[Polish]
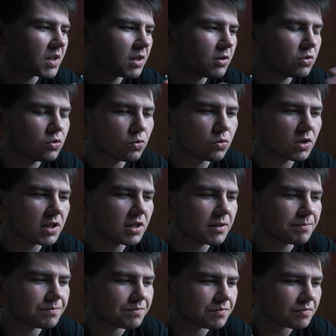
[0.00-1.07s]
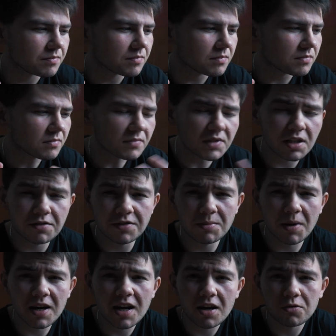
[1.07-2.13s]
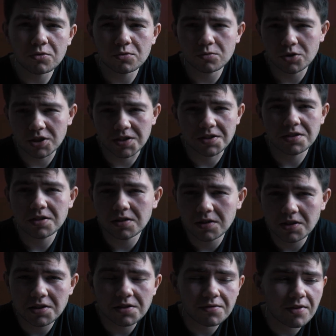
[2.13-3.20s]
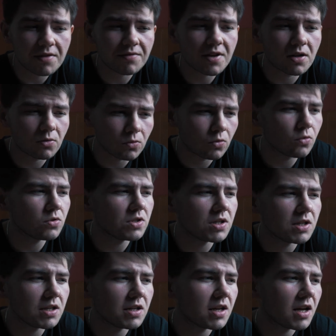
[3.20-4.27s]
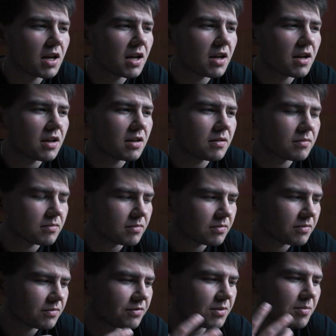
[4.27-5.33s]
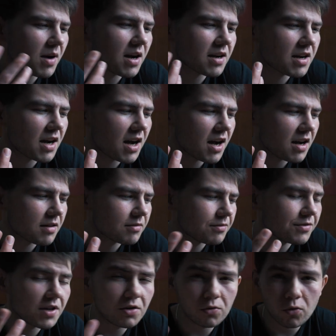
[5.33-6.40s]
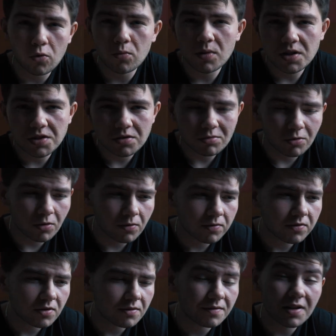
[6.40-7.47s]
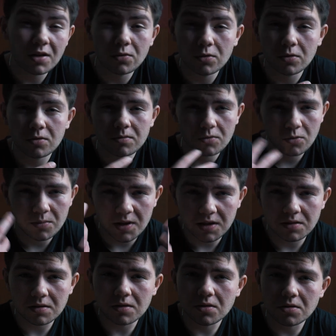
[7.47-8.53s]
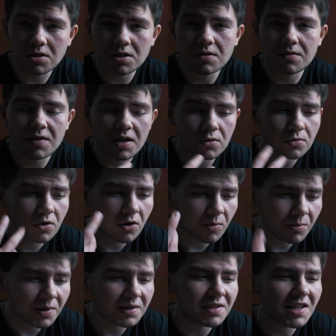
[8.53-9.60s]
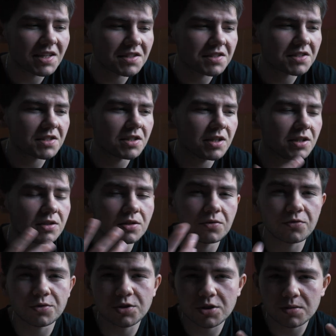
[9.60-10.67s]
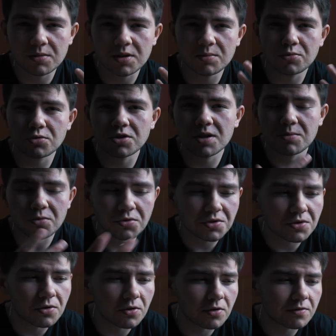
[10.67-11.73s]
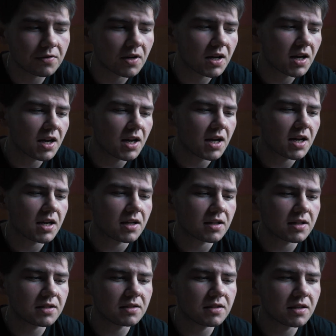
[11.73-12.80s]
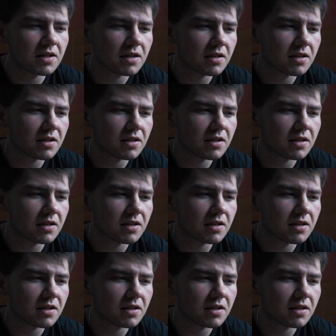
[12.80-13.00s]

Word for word: który wymaga uczestnictwa wielu ludzi, wymaga wielu umysłów, wielu umiejętności, wielu kompetencji, gdy tworzymy burzę mózgów, gdy